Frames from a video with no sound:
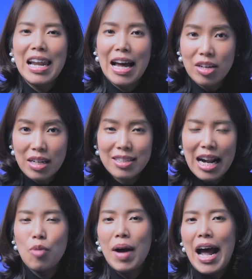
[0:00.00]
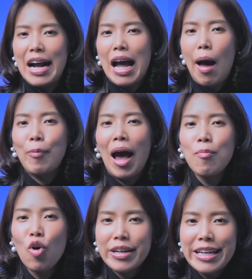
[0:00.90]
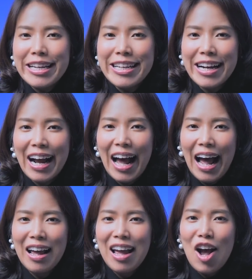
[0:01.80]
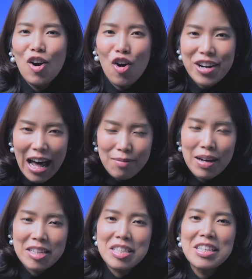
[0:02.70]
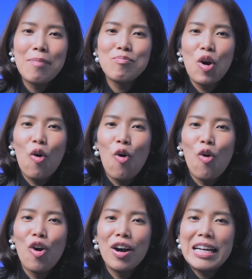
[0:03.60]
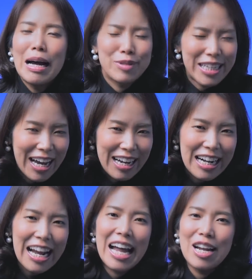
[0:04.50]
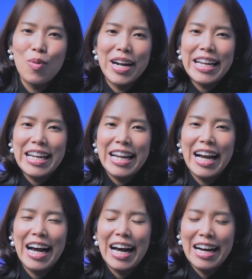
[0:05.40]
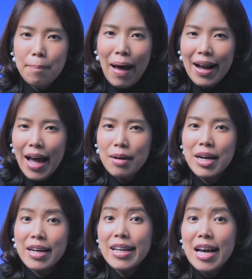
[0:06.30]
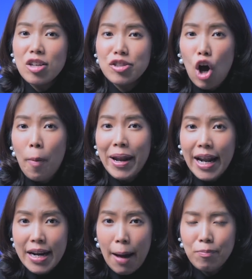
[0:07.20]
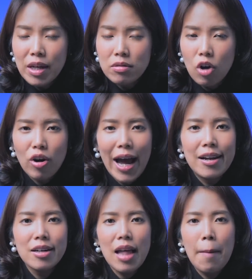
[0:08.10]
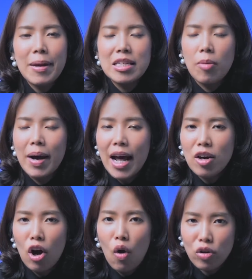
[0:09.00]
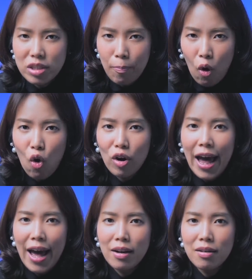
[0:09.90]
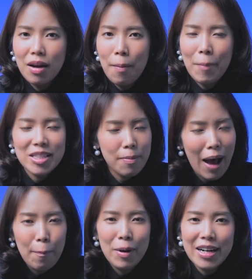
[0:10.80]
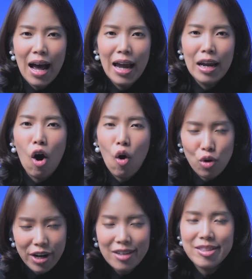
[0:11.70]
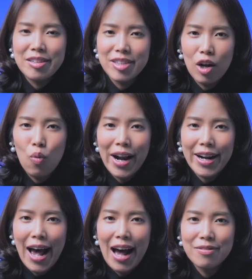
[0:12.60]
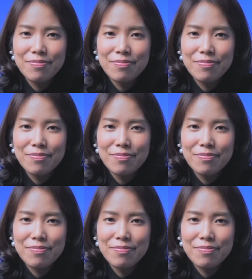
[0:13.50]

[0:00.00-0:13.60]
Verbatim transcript: และเรื่องราวมหากาพย์ทั้งหมดนี้เนี่ยนะคะก็ดันมาเชื่อมโยงกับสถานการณ์ในวันนี้ค่ะพรรคการเมืองที่ได้สสเป็นอันดับหนึ่งของการเลือกตั้งปี 2566 นั้นไม่ใช่พรรคเพื่อไทยของคุณทักษิณชินวัตรค่ะ